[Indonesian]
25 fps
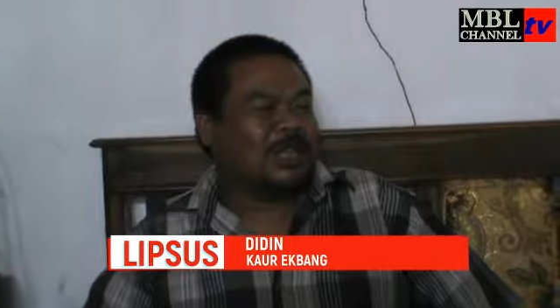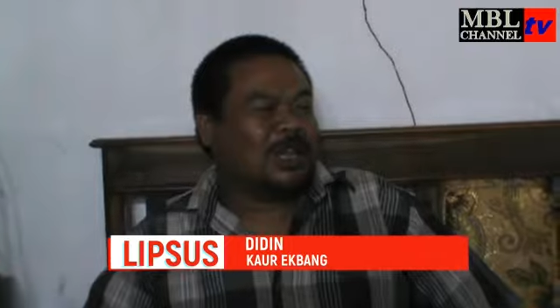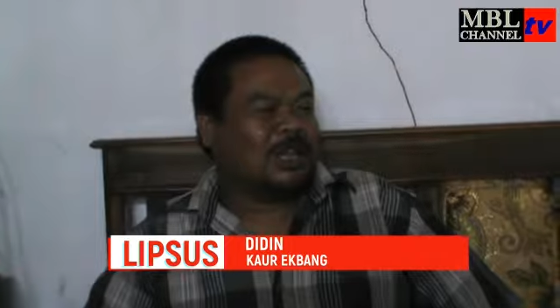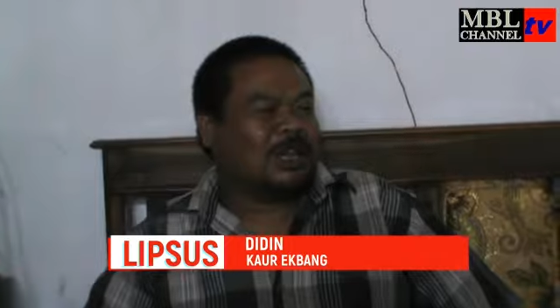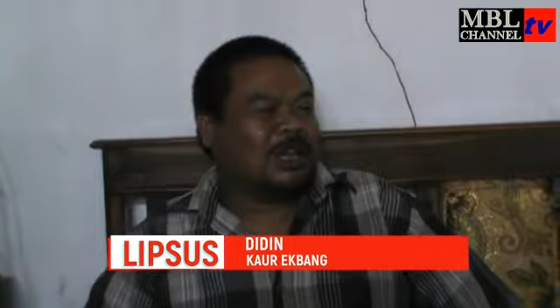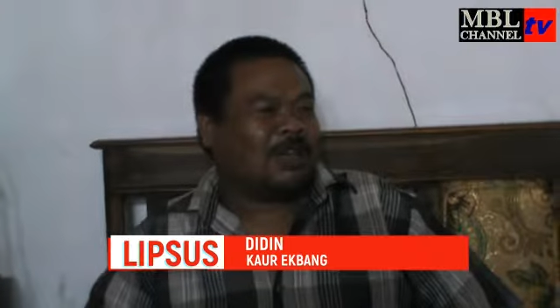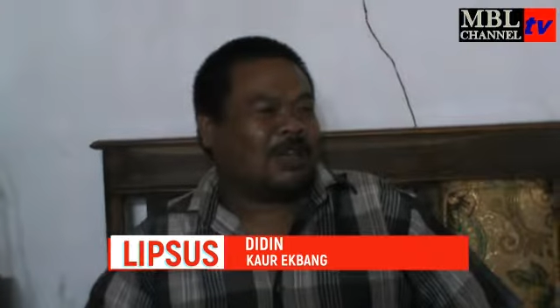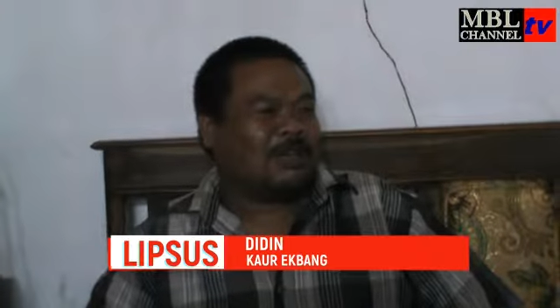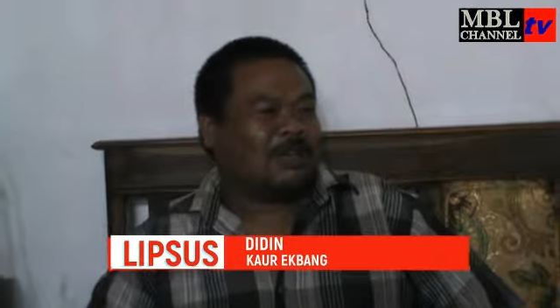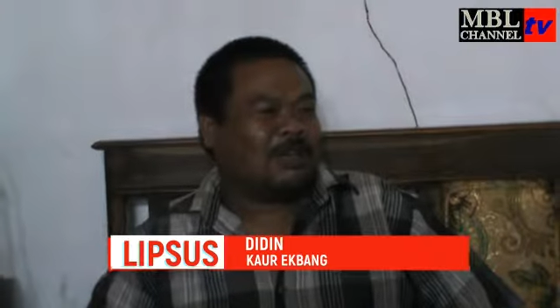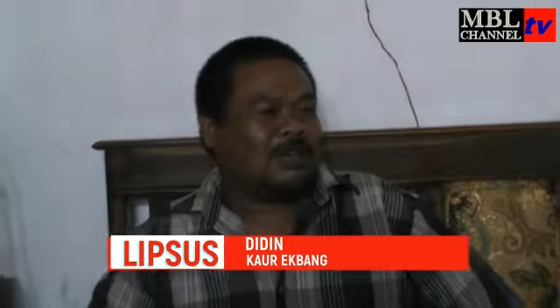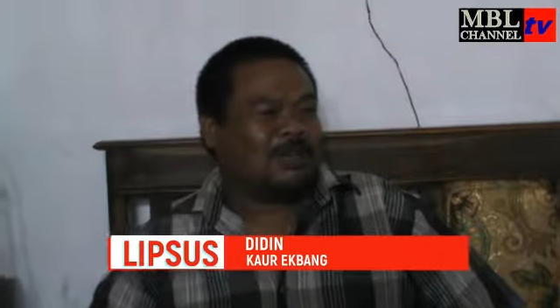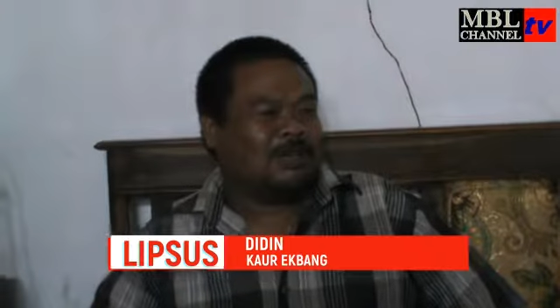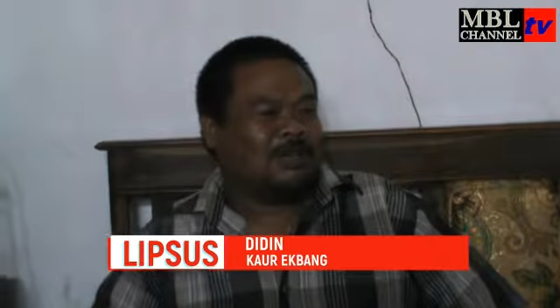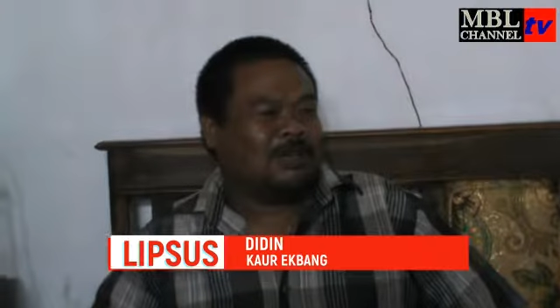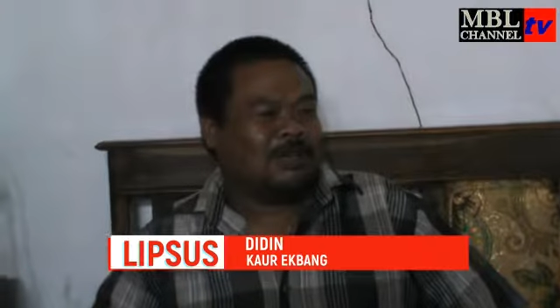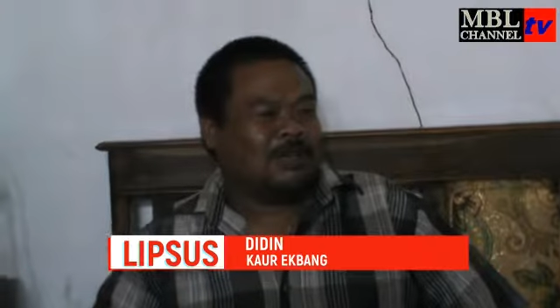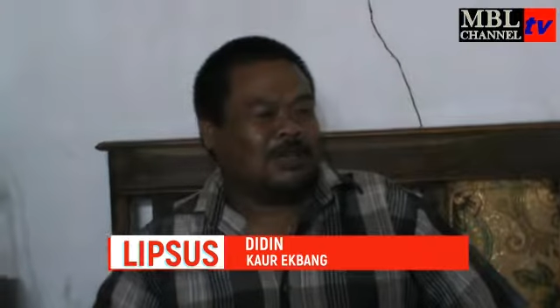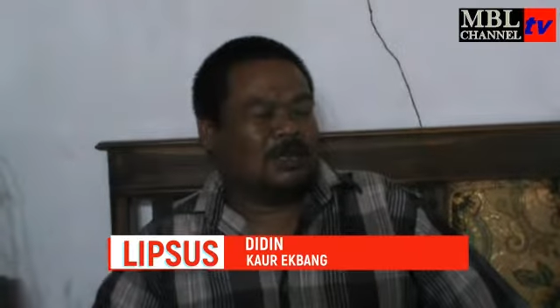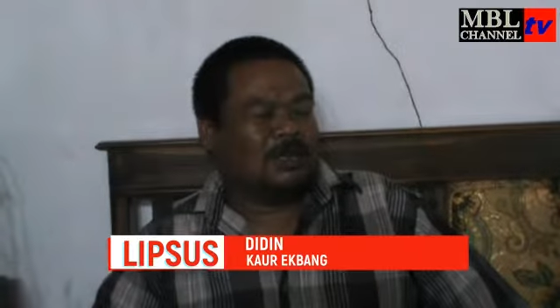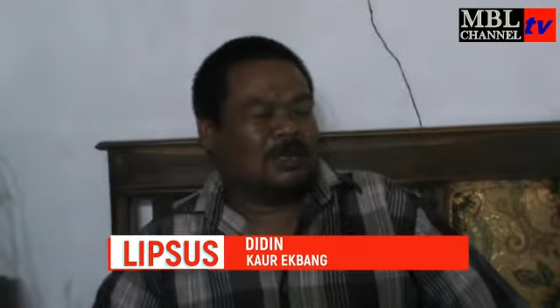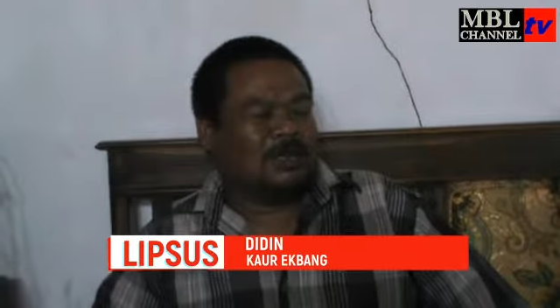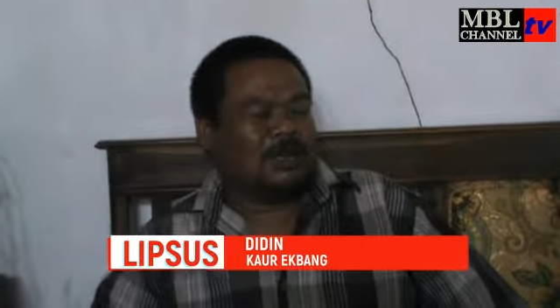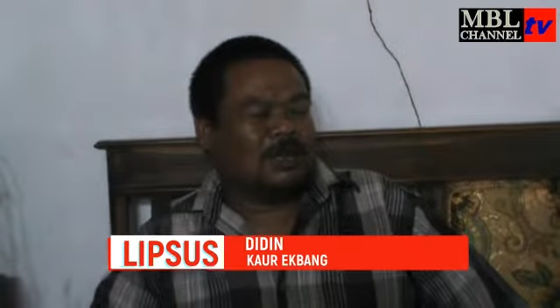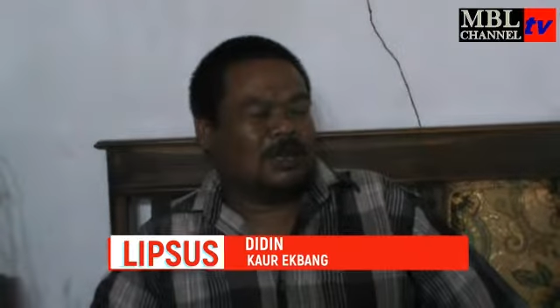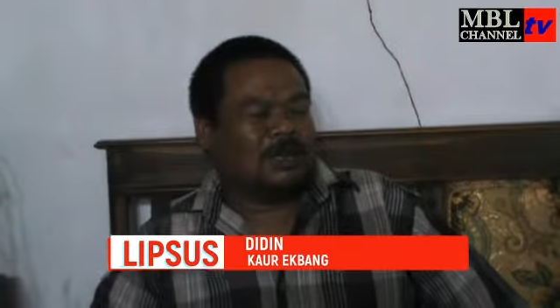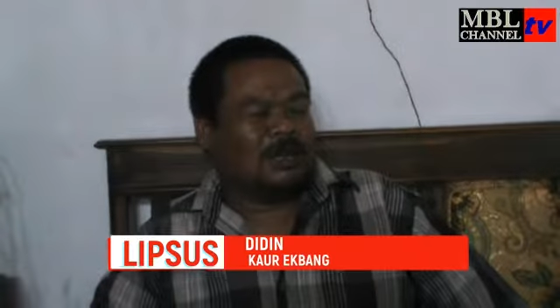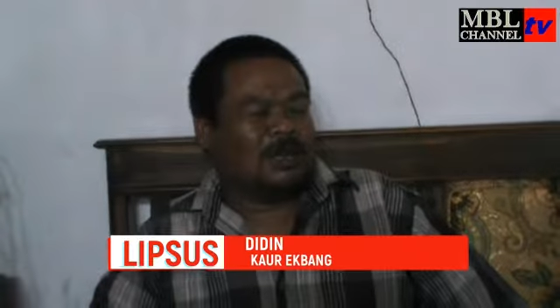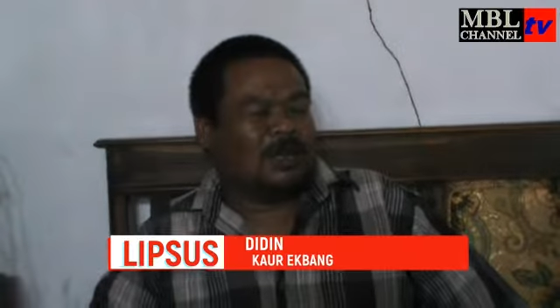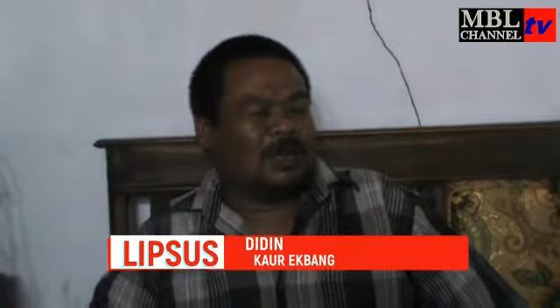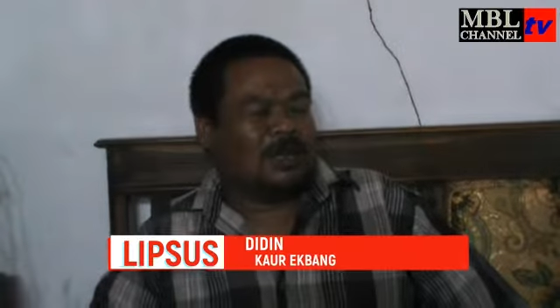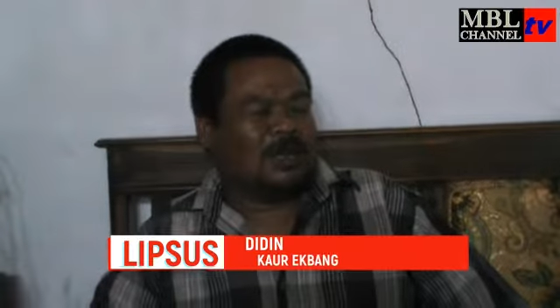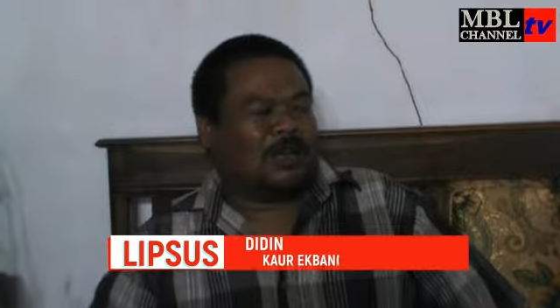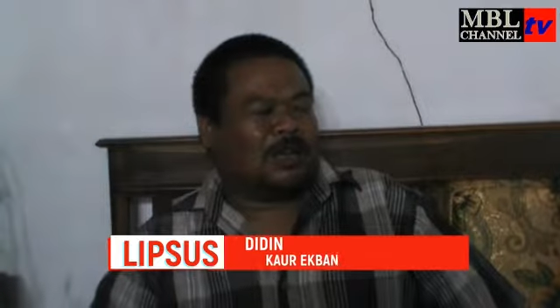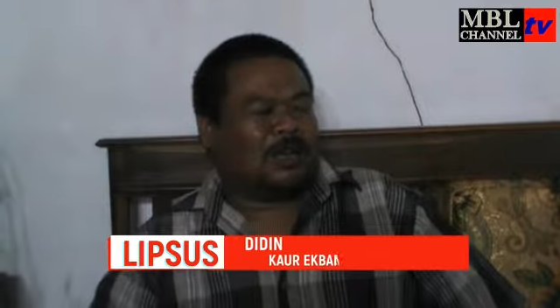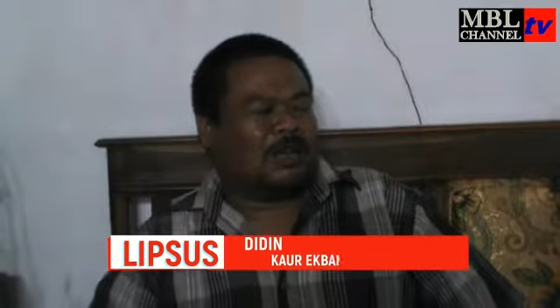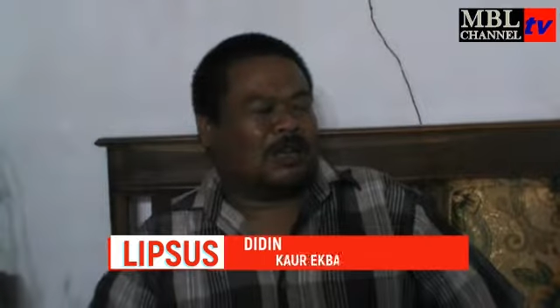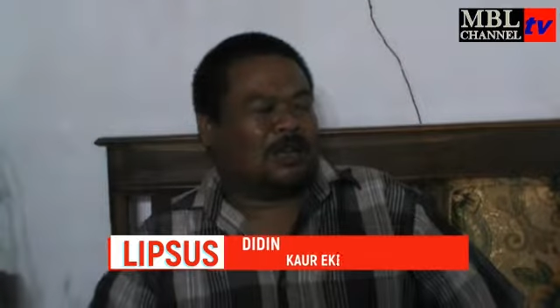ya
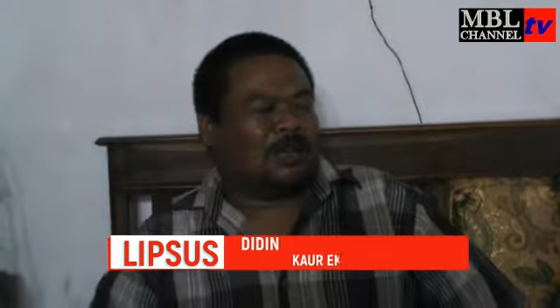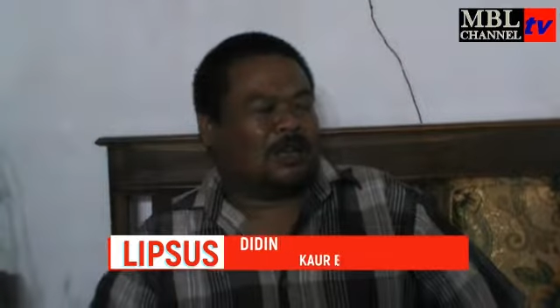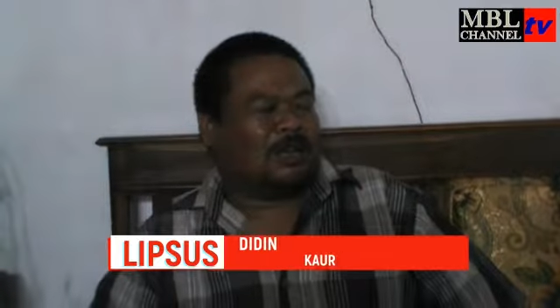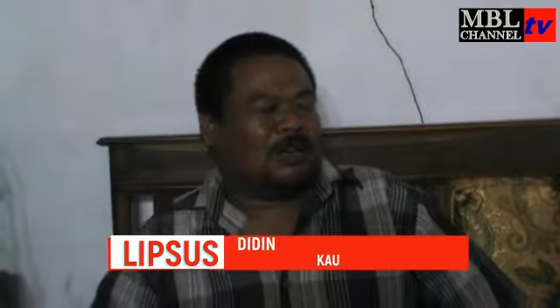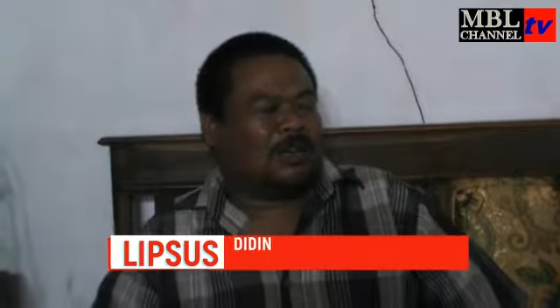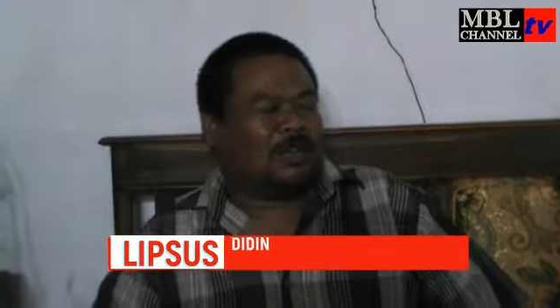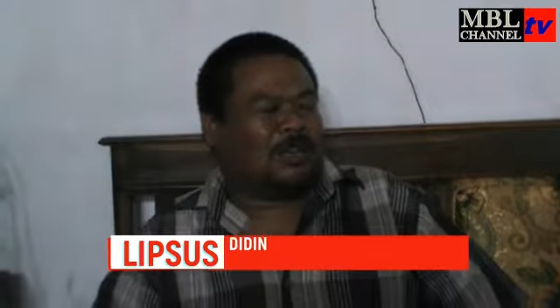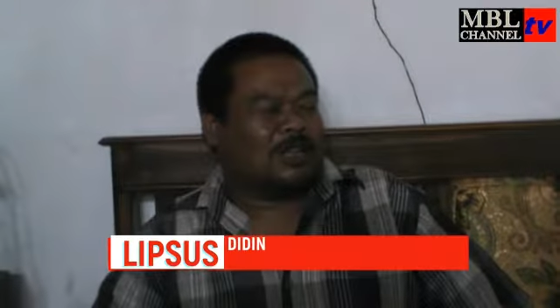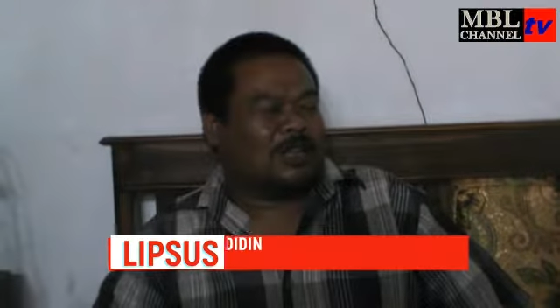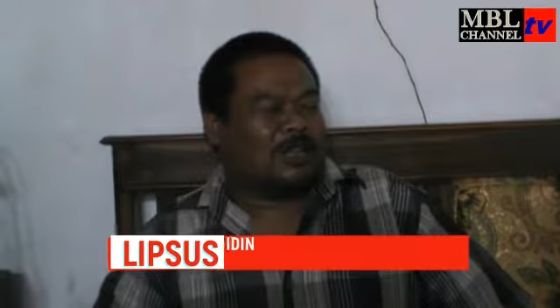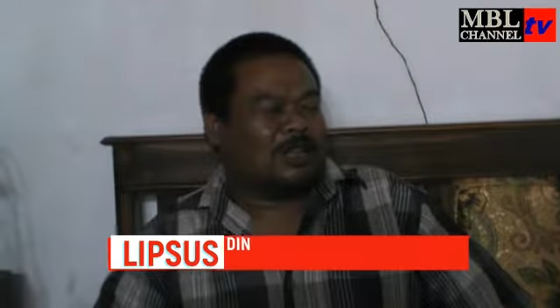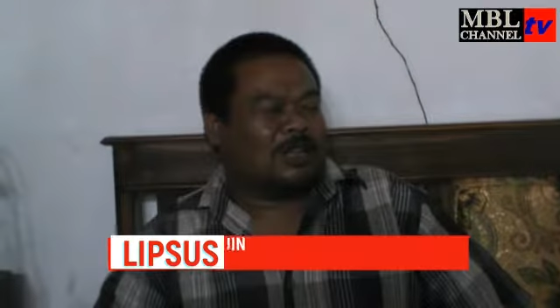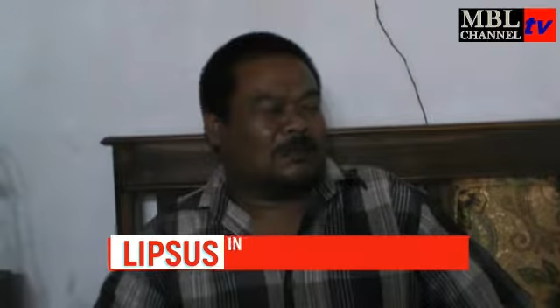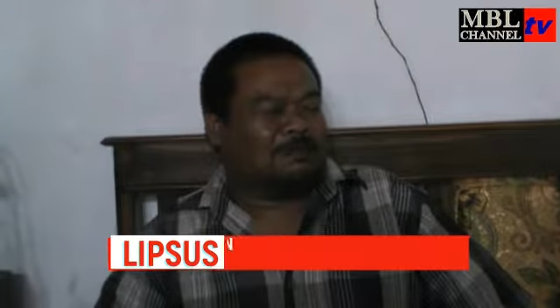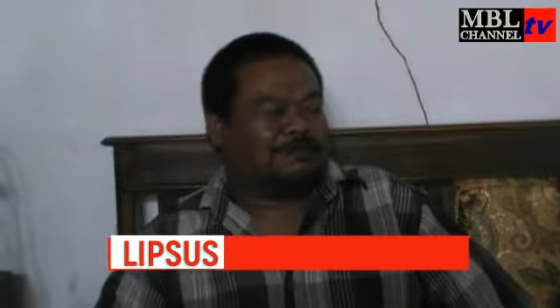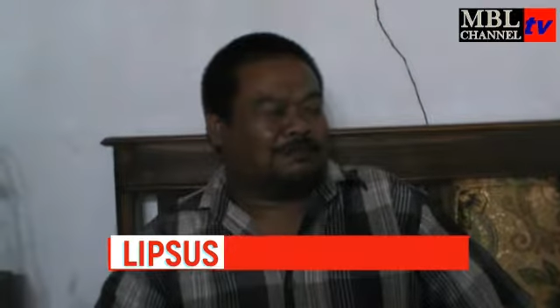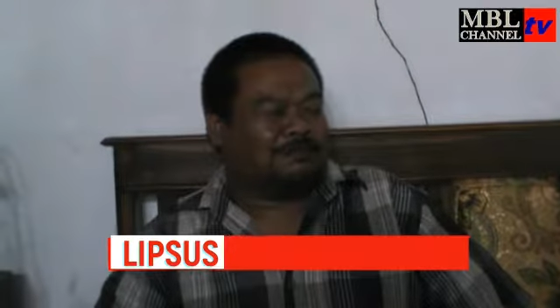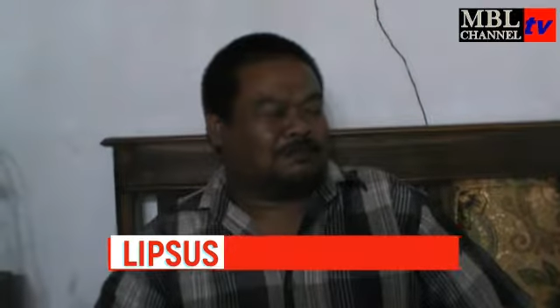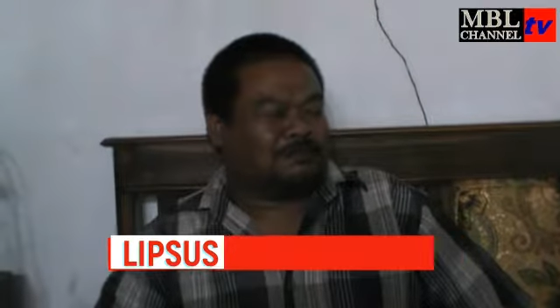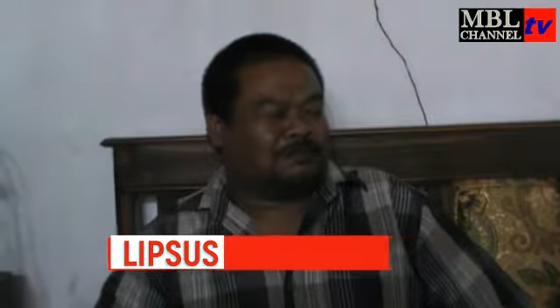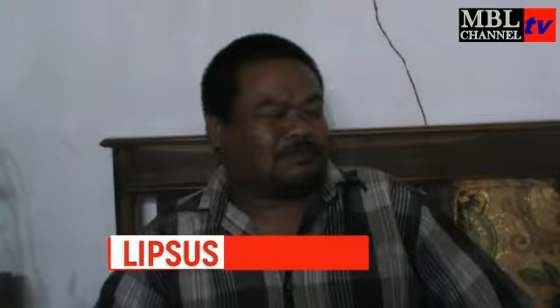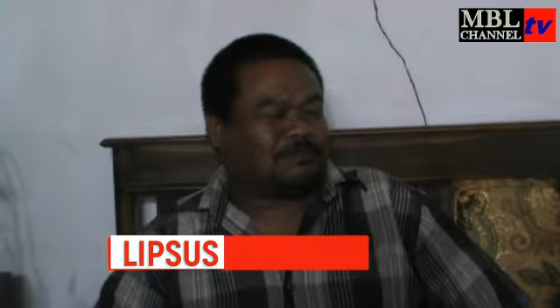akhirnya di